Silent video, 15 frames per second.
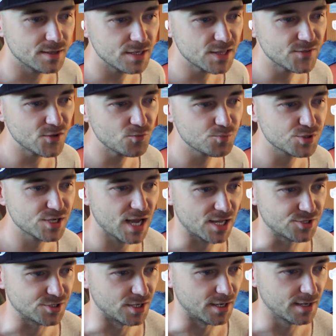Ty i twój
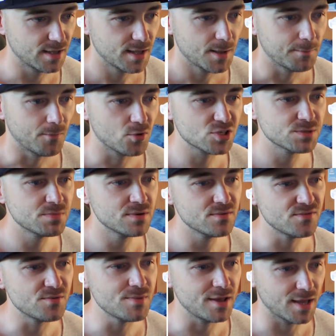przyjaciel
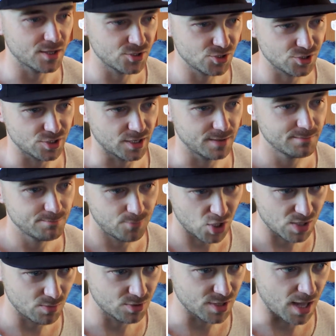możemy wymieniać się
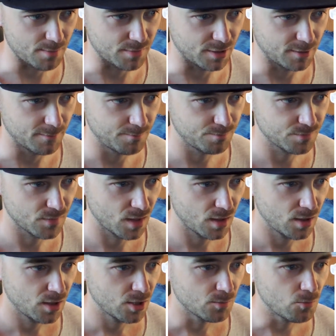Pokémonami.
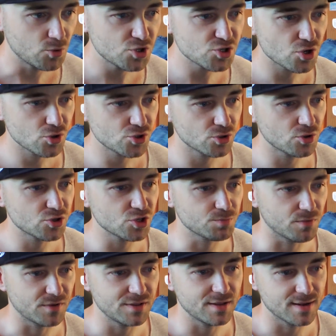Musisz osiągnąć
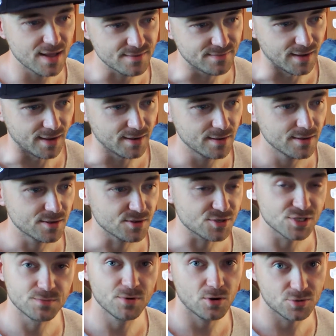odpowiedni level,
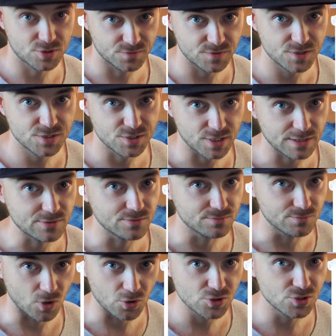żeby oczywiście
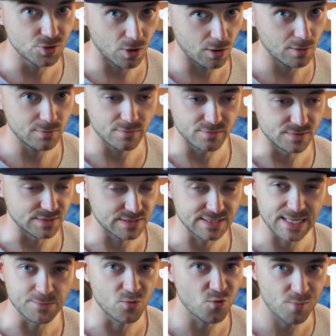dojść do y,
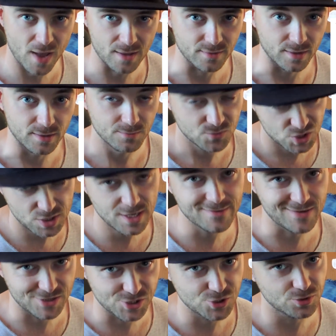systemu wymiany, czyli
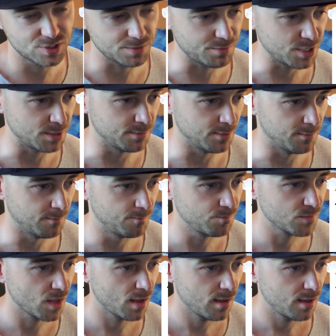level 10 minimum.
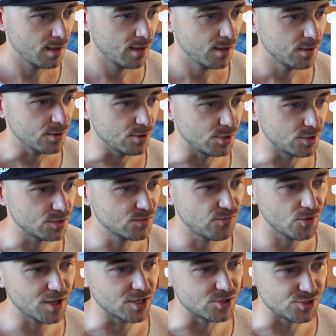I
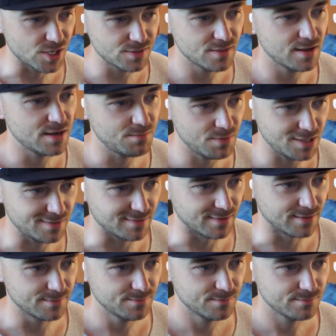twoje dzienne
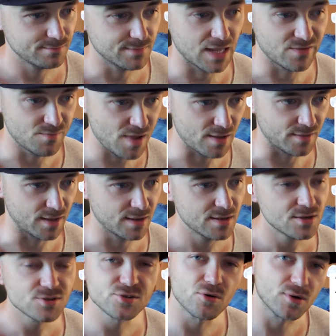limity na
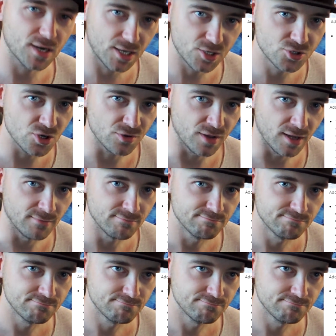wymianę są ograniczone.